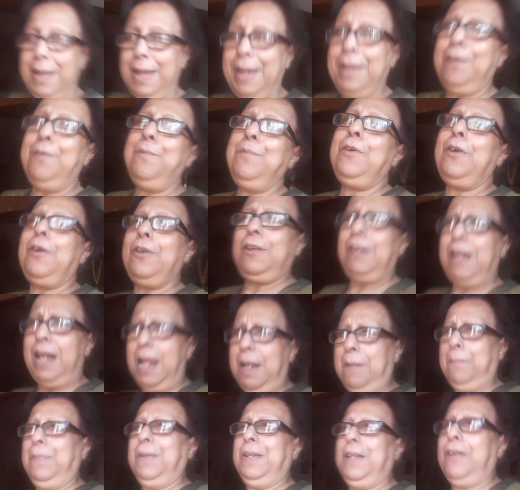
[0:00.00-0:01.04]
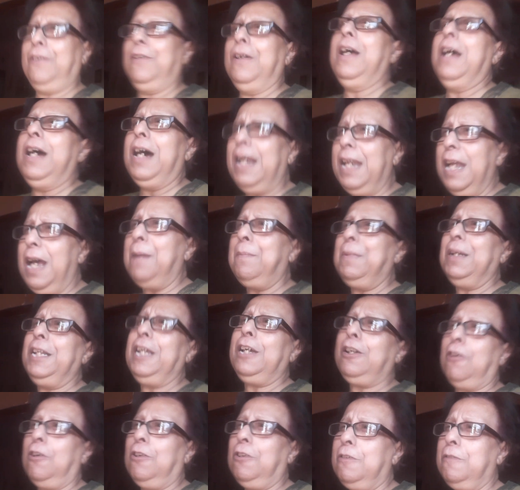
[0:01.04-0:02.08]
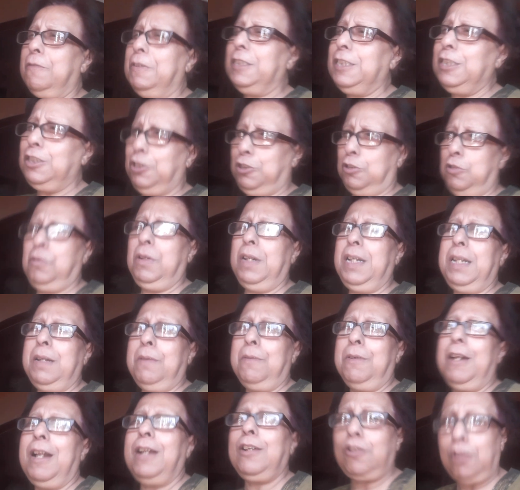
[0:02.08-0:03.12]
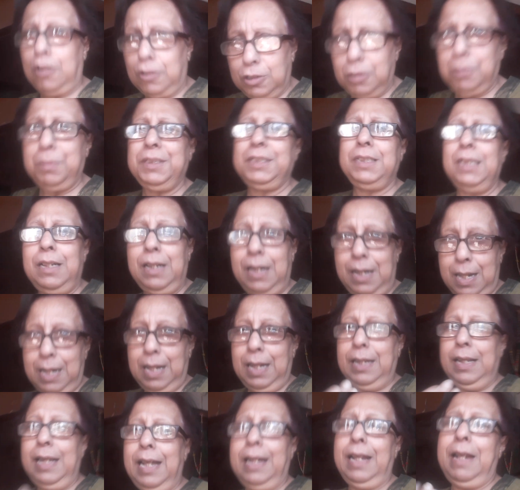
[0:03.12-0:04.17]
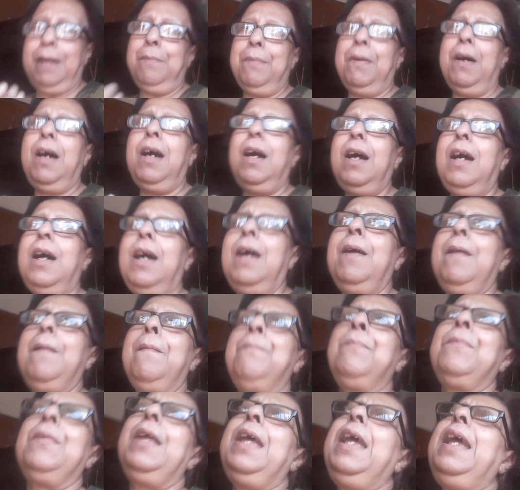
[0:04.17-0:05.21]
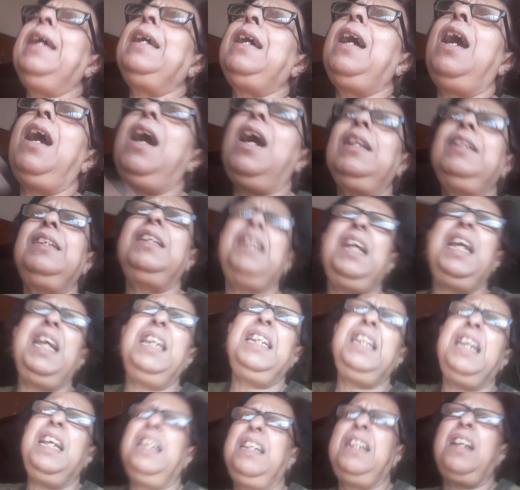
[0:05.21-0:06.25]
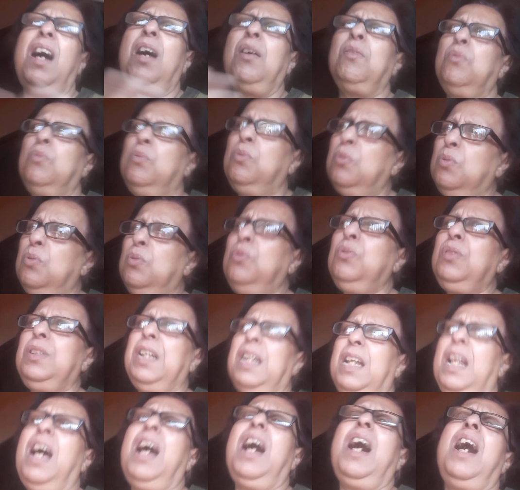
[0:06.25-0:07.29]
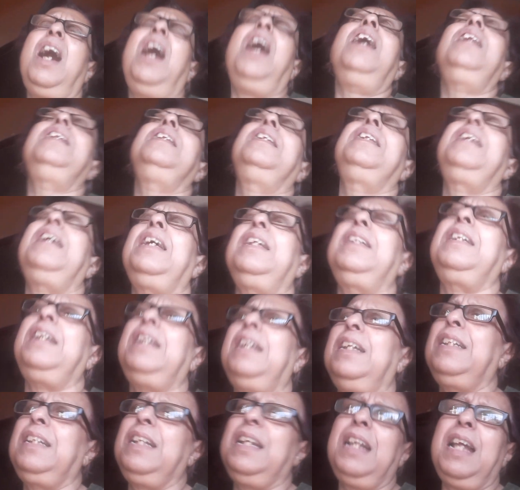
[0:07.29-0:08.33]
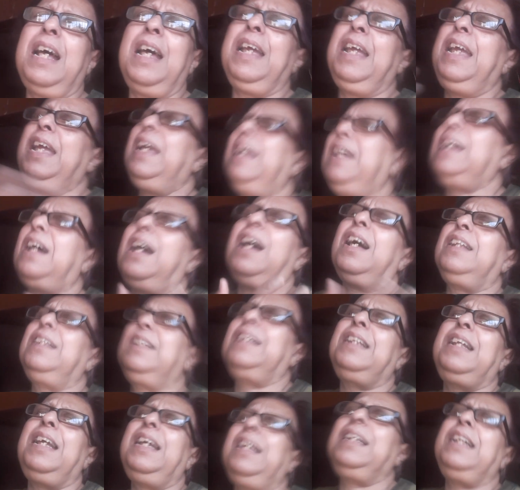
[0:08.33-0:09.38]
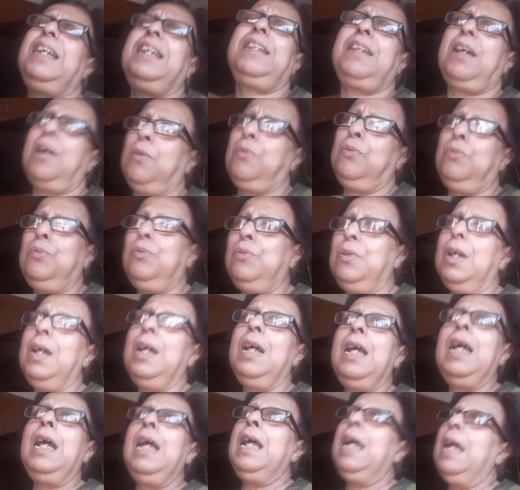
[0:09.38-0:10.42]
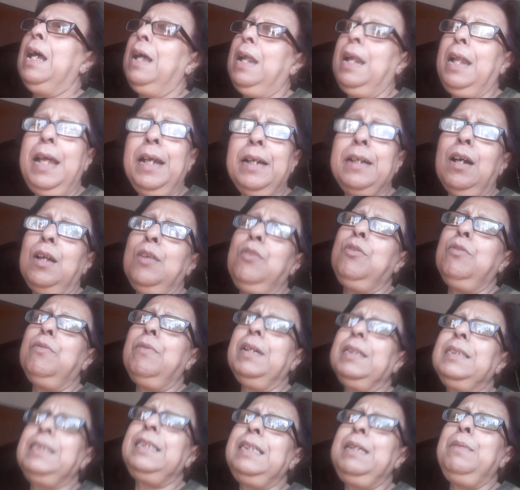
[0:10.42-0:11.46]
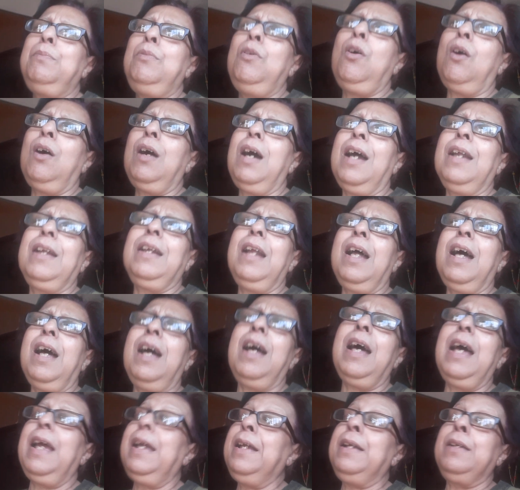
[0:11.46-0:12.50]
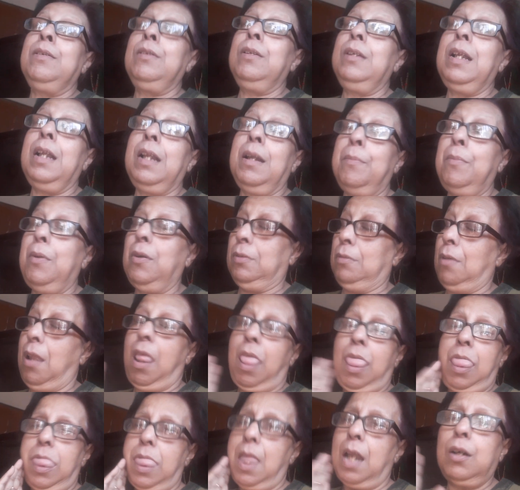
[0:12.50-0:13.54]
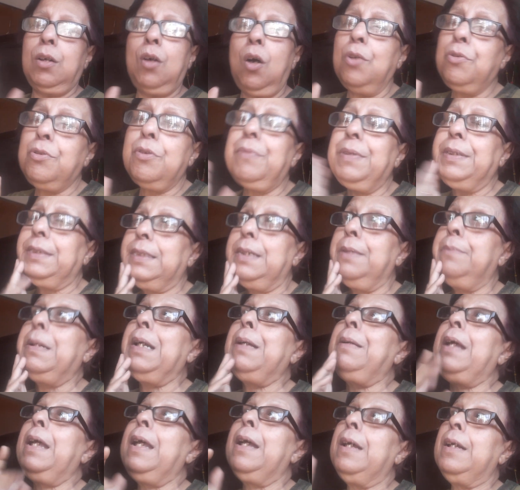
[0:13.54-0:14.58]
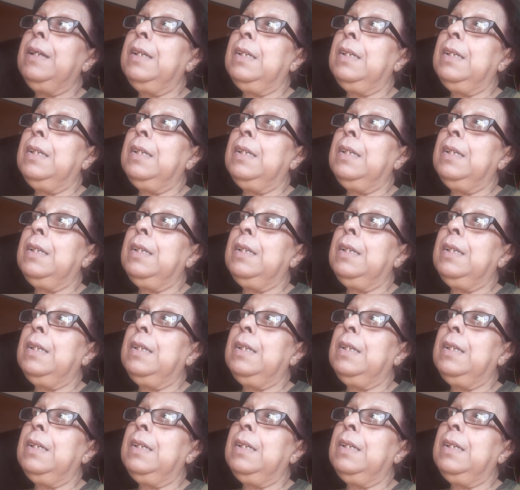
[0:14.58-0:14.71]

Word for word: এরম কর ডালপি দাও আরে আমাদের কন্ট্রোভার্সি ছুঁড়ে দেবো না কন্ট্রোভার্সি দে দে মা এক হাত দে দে ঠাকুর তেরা হাত দে দে তেরা এক হাত দে দে ঠাকুর এই কন্ট্রোভার্সি ব্লগাররা এই না না কন্ট্রোভার্সি মানে